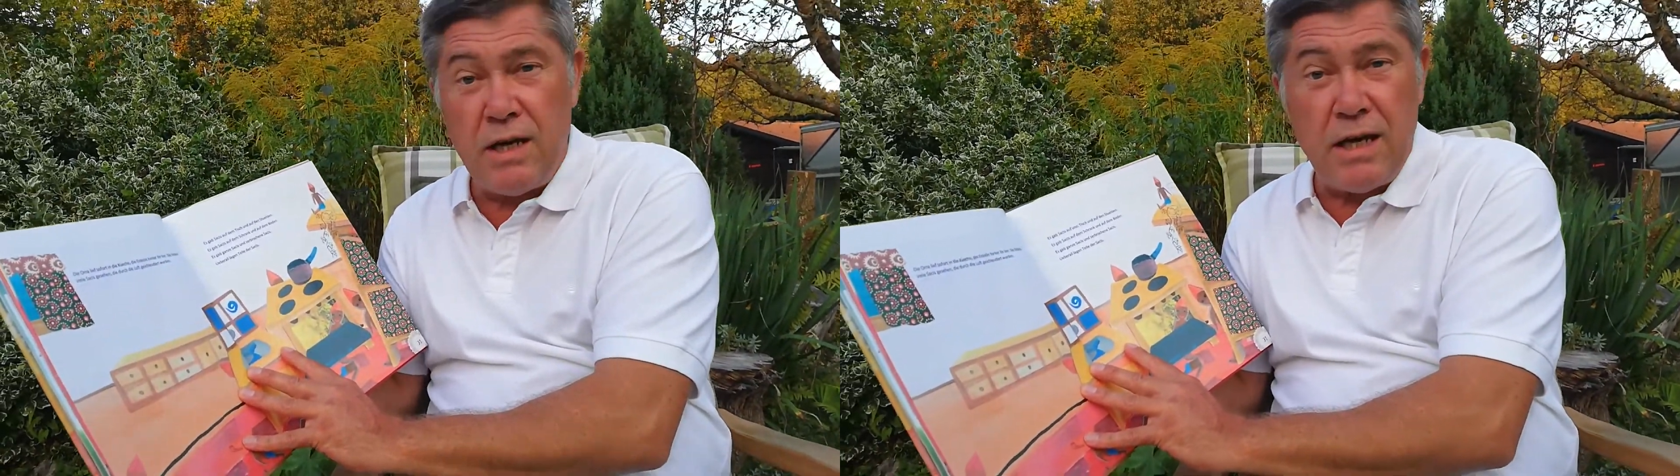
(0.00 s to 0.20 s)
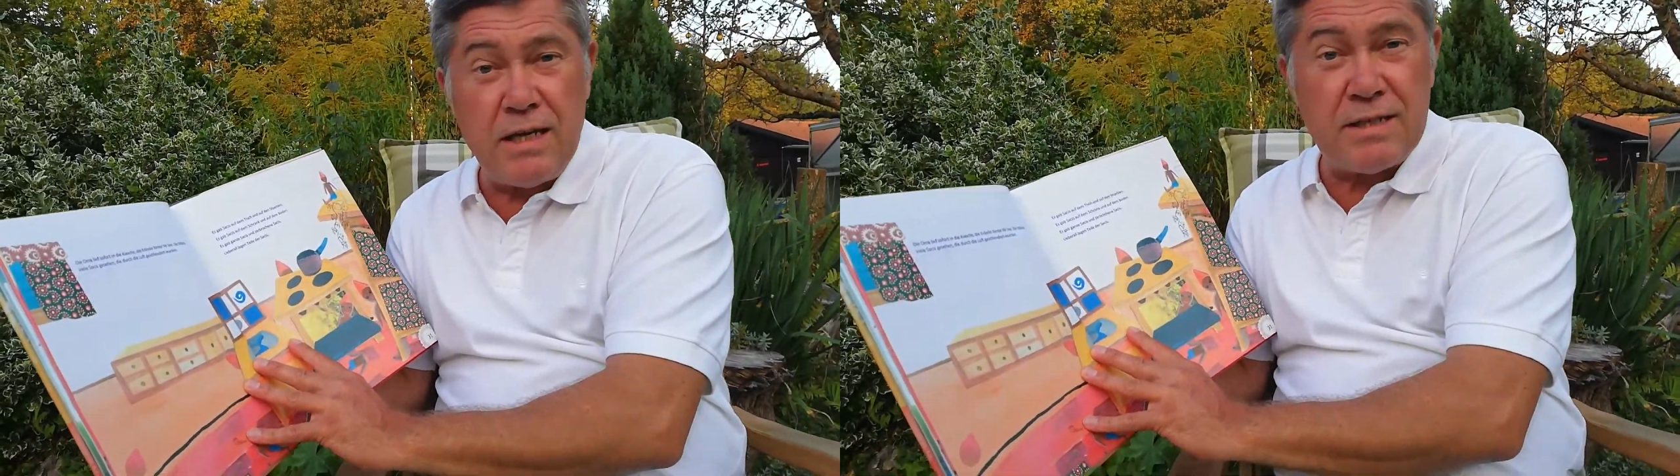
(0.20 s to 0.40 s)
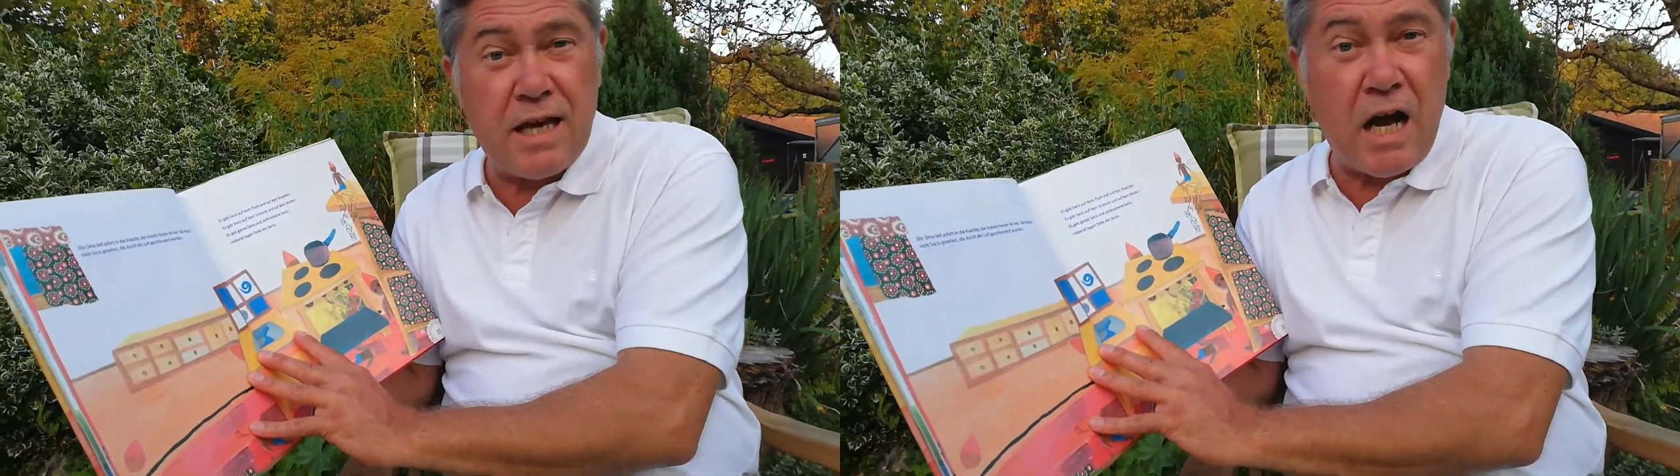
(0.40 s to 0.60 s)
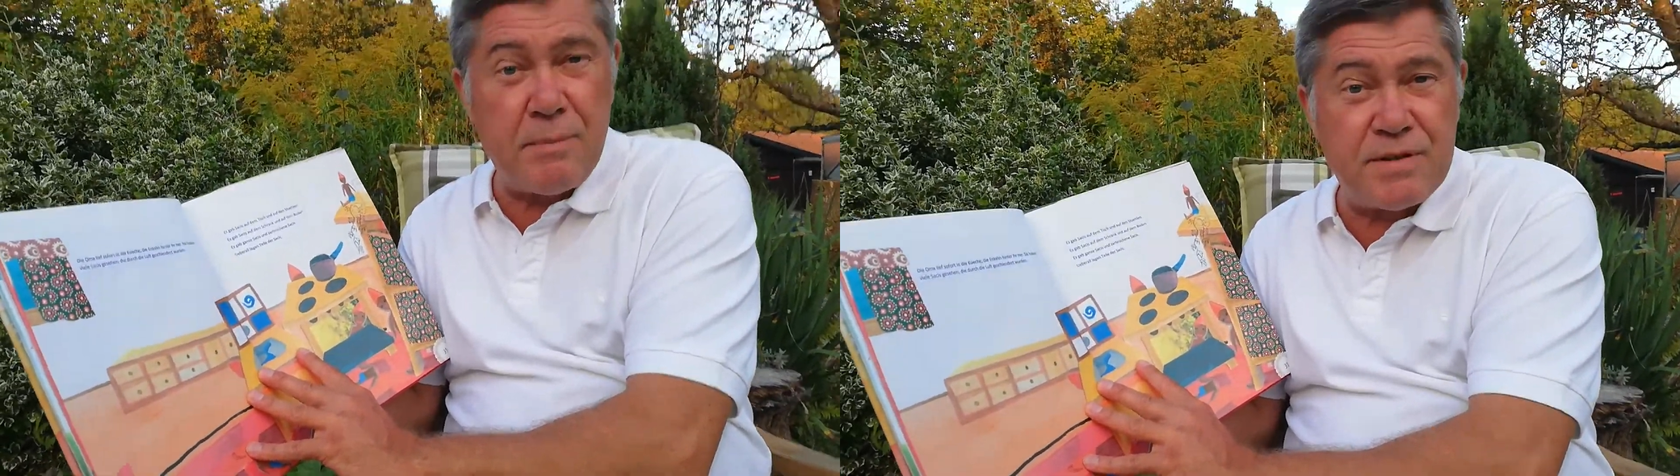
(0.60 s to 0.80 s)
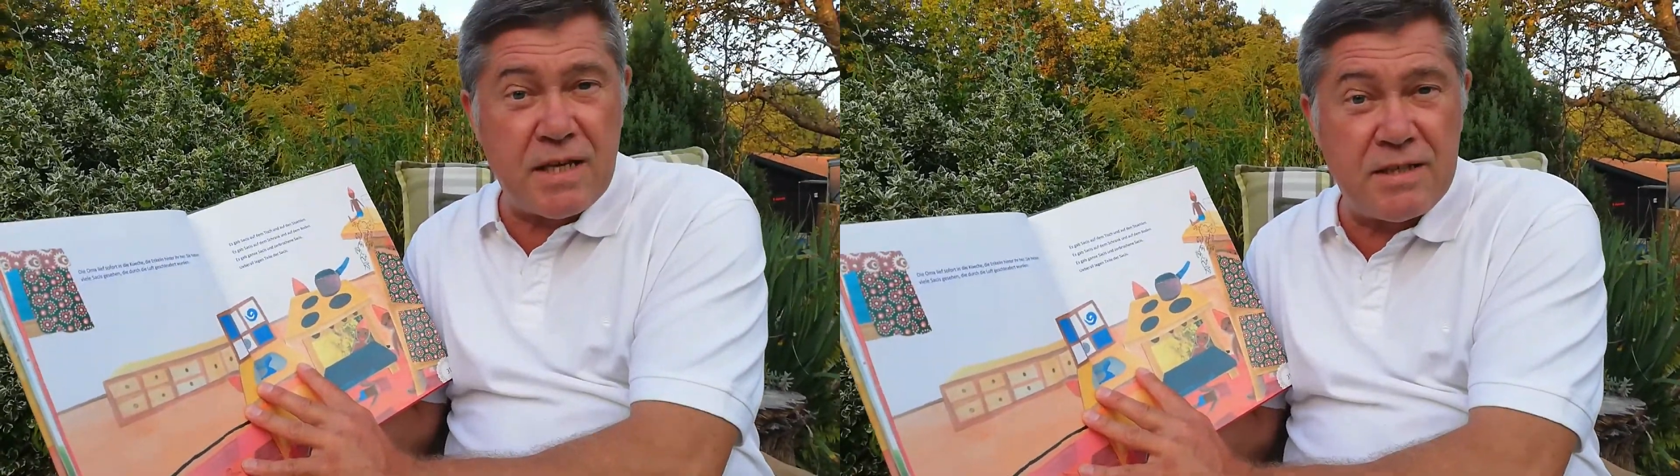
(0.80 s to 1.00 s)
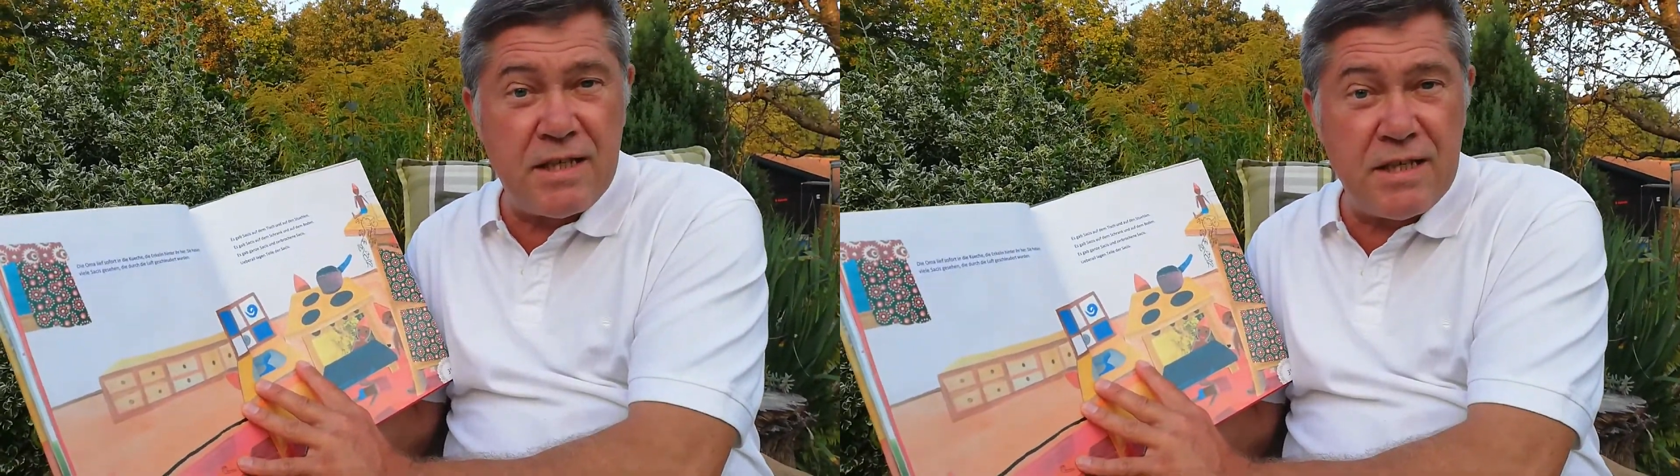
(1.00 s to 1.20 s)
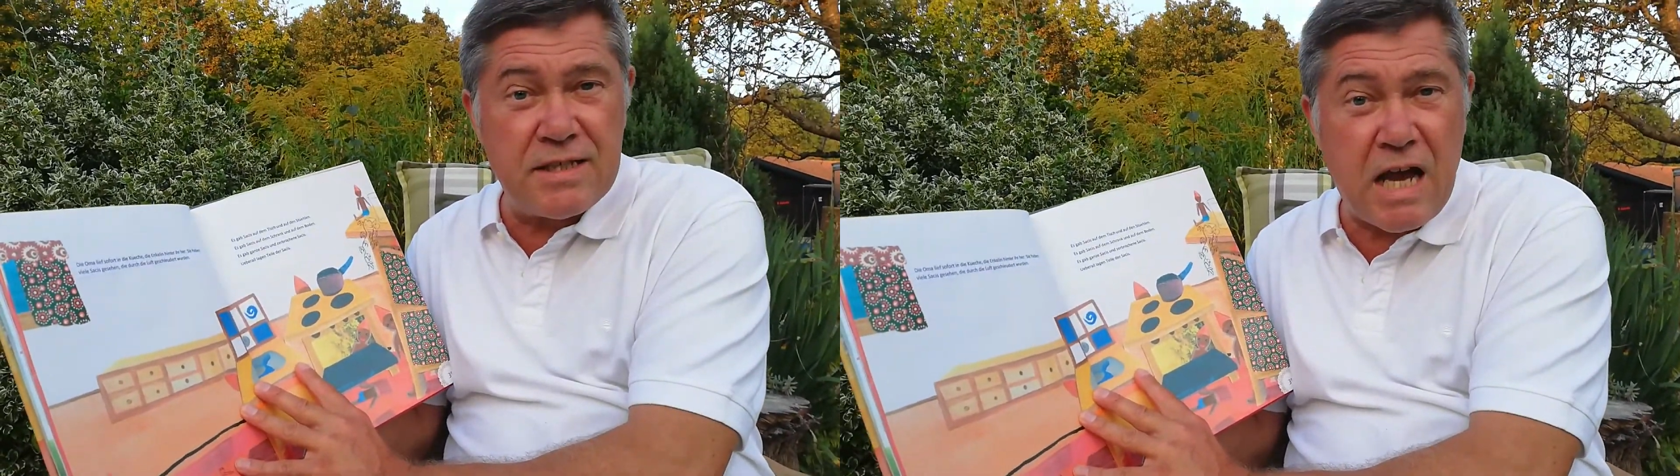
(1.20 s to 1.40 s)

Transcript: Es gab Sassis